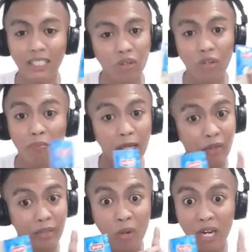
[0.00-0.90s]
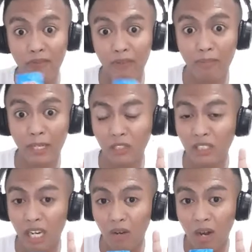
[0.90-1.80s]
ito, ay ibiruin mo, 11
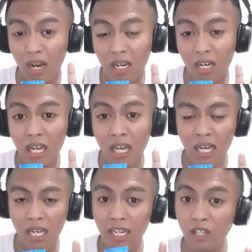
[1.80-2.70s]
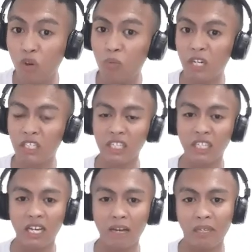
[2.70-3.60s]
pesos, dalawang linggo mo na
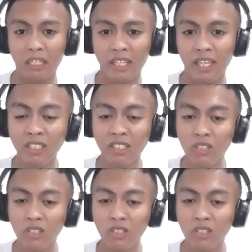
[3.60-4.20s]
siyang gagamitin.